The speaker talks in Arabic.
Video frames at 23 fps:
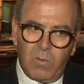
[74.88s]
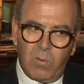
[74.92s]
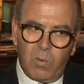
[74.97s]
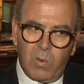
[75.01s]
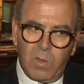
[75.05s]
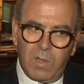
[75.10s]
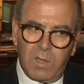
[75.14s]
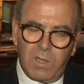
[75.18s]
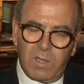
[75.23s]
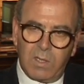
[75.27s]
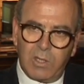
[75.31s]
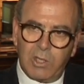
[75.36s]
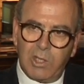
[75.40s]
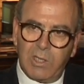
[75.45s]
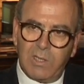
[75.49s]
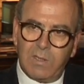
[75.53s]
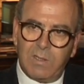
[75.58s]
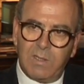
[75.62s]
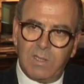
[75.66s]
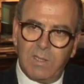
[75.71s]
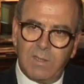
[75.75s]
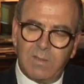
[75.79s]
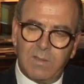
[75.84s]

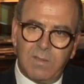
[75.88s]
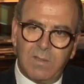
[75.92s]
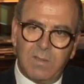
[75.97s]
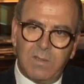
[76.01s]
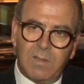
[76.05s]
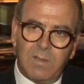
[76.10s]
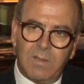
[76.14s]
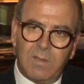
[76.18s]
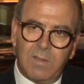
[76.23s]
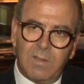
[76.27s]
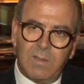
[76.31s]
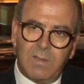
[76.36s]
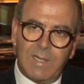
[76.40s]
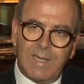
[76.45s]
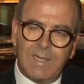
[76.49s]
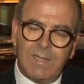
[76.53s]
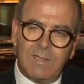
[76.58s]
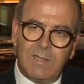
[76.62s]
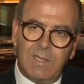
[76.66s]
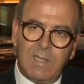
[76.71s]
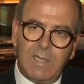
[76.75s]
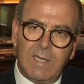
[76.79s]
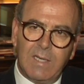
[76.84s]
وشدة آه،
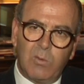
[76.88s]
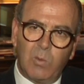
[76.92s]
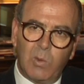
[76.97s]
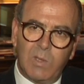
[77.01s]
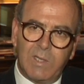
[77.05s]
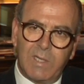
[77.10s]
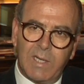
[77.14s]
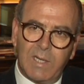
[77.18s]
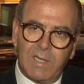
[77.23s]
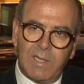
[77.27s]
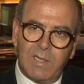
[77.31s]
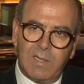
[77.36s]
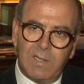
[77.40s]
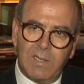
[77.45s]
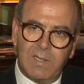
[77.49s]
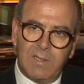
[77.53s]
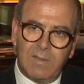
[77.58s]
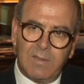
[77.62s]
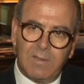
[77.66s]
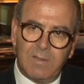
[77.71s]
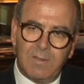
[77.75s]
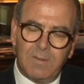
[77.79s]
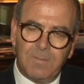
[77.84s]
التحديات
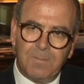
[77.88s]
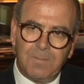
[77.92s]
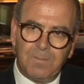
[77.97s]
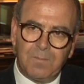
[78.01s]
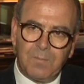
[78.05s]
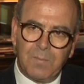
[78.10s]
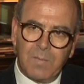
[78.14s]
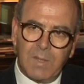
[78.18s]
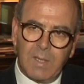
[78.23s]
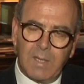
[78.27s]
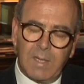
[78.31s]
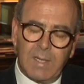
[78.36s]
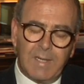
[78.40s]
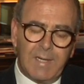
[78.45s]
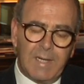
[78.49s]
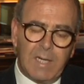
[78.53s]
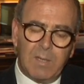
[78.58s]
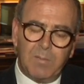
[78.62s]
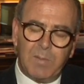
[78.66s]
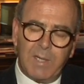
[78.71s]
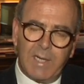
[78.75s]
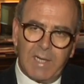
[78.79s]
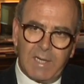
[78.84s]
والتعقيدات
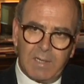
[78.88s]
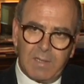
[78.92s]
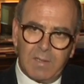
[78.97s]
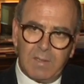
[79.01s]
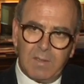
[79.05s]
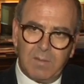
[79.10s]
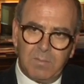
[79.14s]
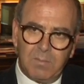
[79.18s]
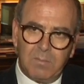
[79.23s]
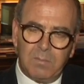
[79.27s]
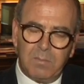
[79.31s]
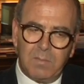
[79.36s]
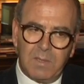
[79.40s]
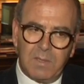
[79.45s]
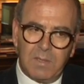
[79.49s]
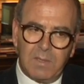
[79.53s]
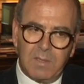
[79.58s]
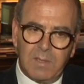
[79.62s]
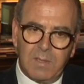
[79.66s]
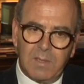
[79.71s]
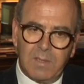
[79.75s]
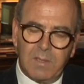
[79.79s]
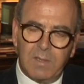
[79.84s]
النابعة من
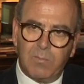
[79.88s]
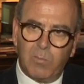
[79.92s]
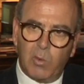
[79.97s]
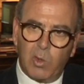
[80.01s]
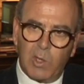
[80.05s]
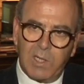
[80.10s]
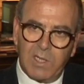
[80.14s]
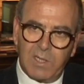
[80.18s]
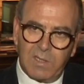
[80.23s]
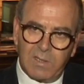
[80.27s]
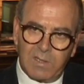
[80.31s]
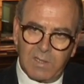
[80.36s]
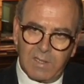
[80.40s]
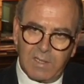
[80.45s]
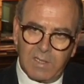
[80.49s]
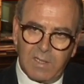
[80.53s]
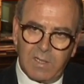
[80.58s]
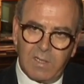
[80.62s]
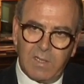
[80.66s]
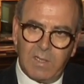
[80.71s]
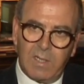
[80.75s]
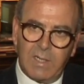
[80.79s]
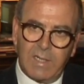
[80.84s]
آه،
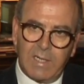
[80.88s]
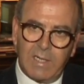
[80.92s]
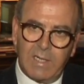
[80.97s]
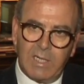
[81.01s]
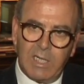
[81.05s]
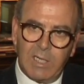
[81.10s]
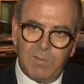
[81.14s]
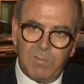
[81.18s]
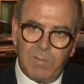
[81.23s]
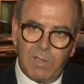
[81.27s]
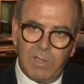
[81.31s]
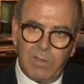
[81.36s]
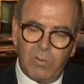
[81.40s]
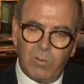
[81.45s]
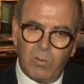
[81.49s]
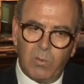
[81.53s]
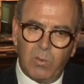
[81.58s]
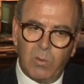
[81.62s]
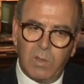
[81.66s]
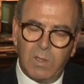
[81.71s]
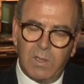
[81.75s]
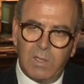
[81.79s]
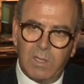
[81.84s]
محيطنا الإقليمي
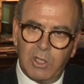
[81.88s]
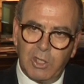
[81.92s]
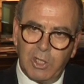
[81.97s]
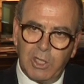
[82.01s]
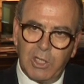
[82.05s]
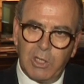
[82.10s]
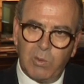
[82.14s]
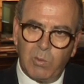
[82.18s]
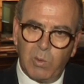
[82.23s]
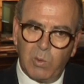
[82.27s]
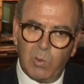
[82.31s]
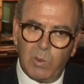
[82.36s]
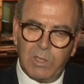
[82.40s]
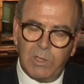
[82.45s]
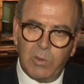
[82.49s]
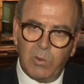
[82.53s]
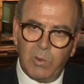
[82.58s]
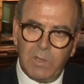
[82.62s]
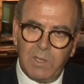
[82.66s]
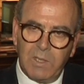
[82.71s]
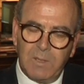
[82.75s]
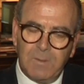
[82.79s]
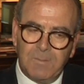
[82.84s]
والجهوي
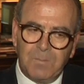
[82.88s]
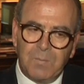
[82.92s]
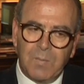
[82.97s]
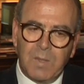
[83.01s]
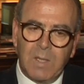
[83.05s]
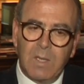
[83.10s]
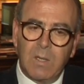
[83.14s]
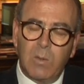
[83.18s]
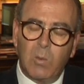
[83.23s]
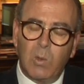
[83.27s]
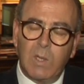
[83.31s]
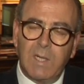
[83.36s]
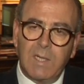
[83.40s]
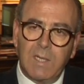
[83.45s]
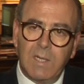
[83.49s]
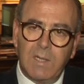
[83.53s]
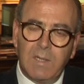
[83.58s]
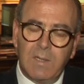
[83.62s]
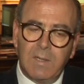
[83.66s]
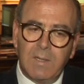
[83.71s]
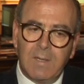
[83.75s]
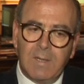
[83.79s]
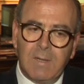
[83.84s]
والدولي
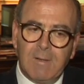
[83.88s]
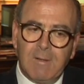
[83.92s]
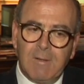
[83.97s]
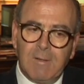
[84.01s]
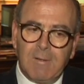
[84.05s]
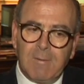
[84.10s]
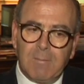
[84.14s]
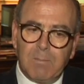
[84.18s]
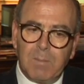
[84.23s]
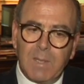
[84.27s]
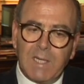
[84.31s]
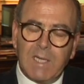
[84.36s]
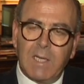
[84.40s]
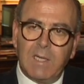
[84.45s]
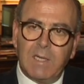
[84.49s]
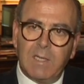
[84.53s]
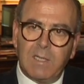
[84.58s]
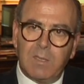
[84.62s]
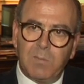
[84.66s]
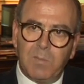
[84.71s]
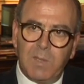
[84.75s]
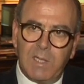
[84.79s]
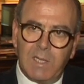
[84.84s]
ولكن
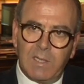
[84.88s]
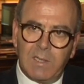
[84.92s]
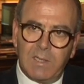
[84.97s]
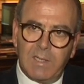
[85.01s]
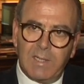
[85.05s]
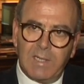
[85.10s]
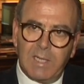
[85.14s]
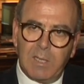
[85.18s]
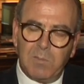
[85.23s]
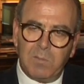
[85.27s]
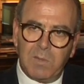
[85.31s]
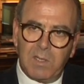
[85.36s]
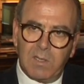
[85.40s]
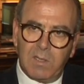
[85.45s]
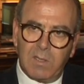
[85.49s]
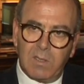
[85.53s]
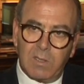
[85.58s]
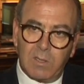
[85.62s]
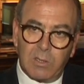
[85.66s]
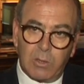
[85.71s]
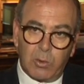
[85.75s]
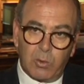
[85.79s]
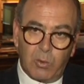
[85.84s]
مكنت بلادنا من
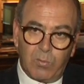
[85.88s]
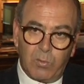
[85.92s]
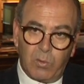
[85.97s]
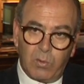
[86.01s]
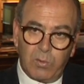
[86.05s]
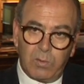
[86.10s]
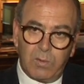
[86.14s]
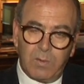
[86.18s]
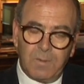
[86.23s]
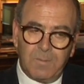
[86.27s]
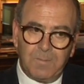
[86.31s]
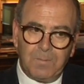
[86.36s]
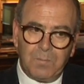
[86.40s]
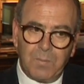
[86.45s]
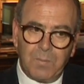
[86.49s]
الصمود